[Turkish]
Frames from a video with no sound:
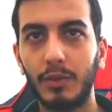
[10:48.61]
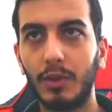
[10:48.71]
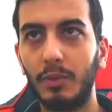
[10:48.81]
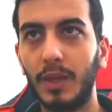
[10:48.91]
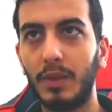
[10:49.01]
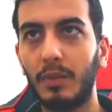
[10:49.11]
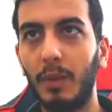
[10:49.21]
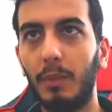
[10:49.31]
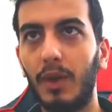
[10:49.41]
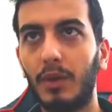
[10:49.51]
Böyle benim
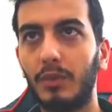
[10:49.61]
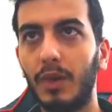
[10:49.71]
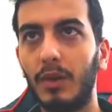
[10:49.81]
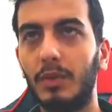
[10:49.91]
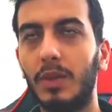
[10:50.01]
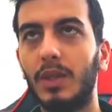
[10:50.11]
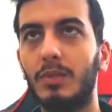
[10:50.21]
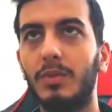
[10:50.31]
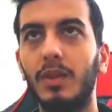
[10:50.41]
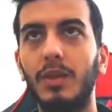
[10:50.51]
manpower'ımdan al bir
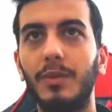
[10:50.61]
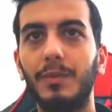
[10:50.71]
kısmını.